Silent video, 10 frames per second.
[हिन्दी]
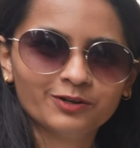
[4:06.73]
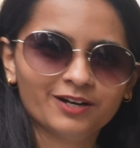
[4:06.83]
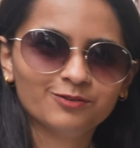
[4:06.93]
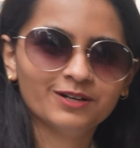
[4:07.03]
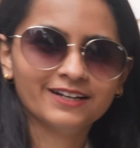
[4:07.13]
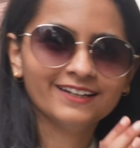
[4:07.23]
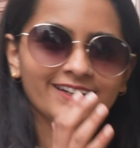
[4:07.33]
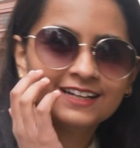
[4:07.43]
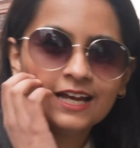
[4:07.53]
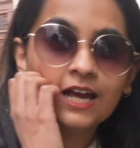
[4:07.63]
सोया हुआ है
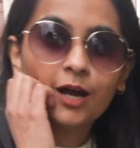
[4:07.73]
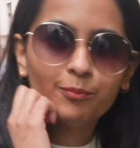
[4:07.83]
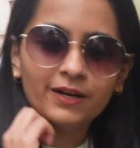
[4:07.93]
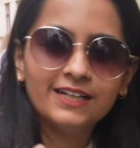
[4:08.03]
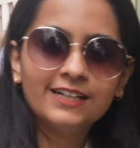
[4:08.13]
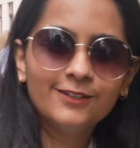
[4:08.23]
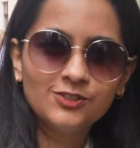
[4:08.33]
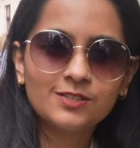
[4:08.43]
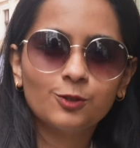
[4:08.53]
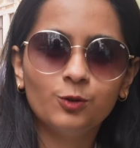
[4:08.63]
अपेरेंटली
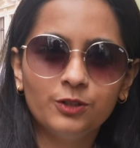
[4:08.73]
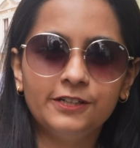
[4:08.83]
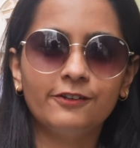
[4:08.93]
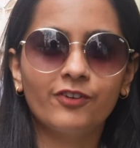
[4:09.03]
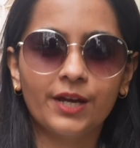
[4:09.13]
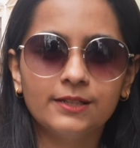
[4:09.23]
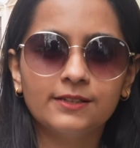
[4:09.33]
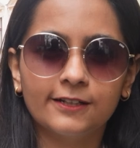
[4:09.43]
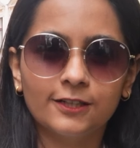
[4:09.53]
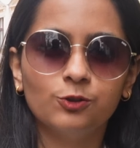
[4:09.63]
जैसे उन्होंने डिफ़ाइन
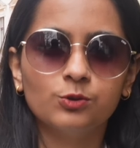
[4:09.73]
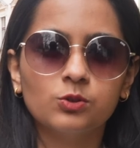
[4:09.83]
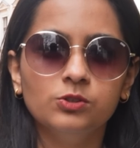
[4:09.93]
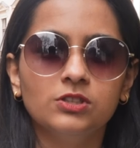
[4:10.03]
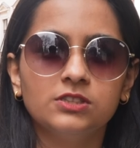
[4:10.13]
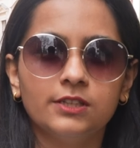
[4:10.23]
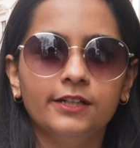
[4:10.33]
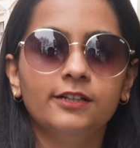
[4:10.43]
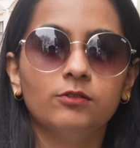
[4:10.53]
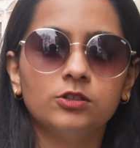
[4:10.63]
किया था दो सोल्जर्स
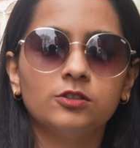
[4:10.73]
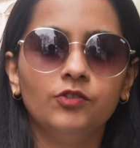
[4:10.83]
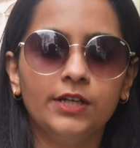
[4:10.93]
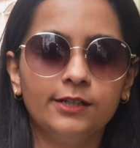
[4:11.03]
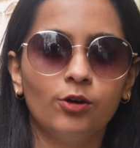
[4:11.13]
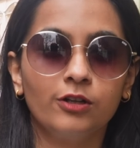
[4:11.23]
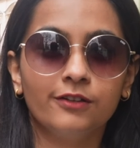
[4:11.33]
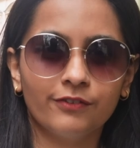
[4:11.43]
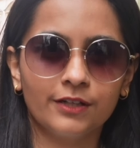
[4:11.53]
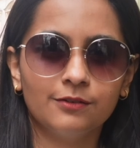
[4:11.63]
ने इट वॉज वेरी
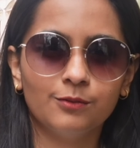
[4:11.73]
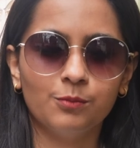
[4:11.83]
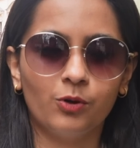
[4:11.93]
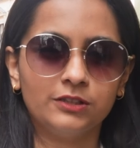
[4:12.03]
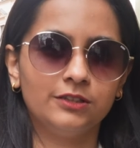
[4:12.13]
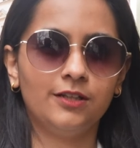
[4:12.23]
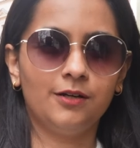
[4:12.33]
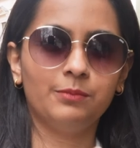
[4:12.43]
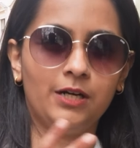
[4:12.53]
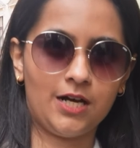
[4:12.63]
हॉरीफाइंग वो बहुत
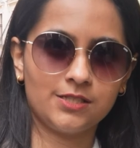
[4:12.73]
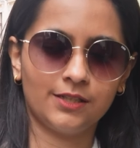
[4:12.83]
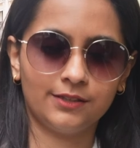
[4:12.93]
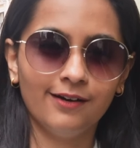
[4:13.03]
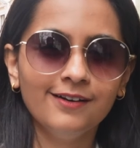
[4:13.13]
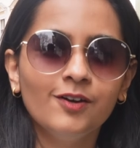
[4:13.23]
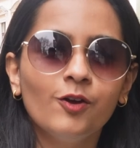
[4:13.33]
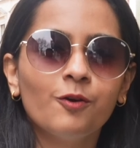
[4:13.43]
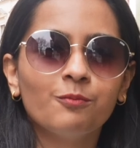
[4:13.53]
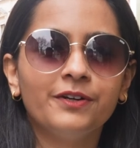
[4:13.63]
इतना बड़ा सा था
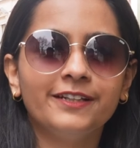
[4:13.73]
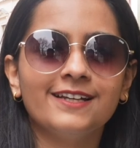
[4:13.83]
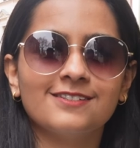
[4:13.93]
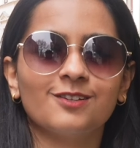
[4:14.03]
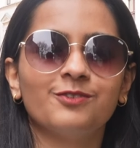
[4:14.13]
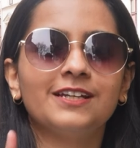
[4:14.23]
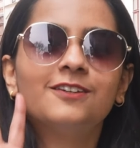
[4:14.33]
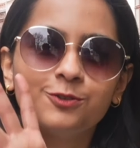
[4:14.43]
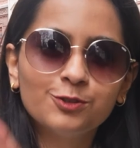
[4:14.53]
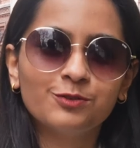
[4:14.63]
बट देर इज़ अ वेरी
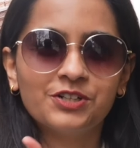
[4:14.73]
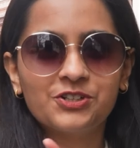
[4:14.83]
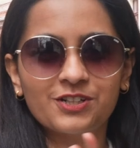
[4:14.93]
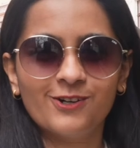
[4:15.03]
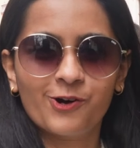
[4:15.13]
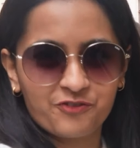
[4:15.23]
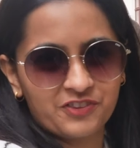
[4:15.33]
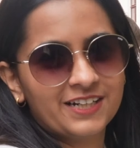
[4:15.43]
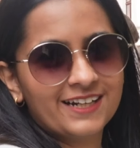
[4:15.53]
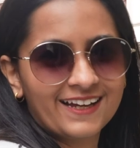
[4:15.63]
क्यूट वर्जन ऑफ
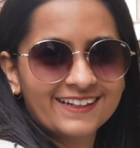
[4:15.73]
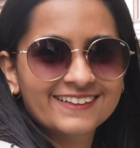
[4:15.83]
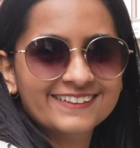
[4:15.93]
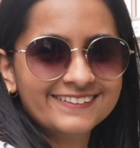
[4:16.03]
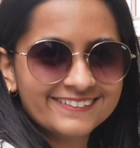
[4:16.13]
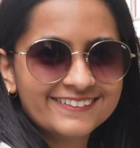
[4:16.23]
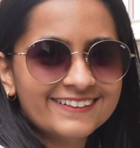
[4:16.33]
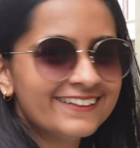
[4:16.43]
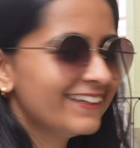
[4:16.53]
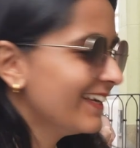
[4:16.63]
द ड्रैगन ईयर